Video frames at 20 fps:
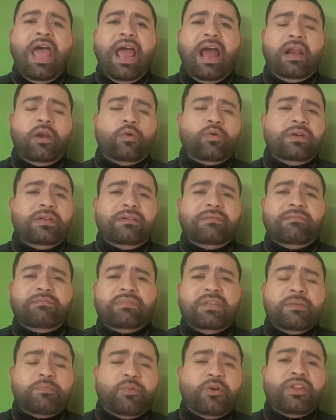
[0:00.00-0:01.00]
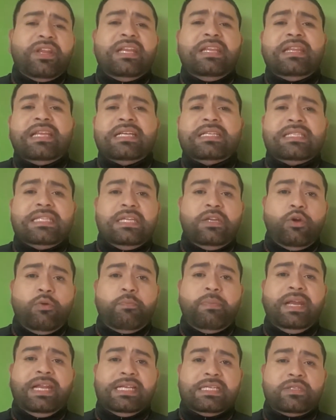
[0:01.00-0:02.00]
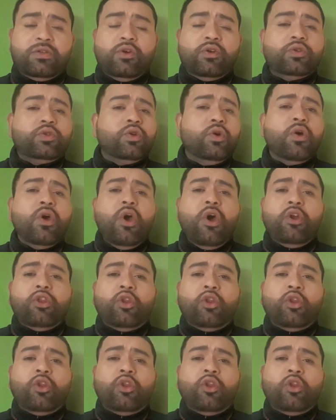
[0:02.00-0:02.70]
algún tipo de intestino perezoso.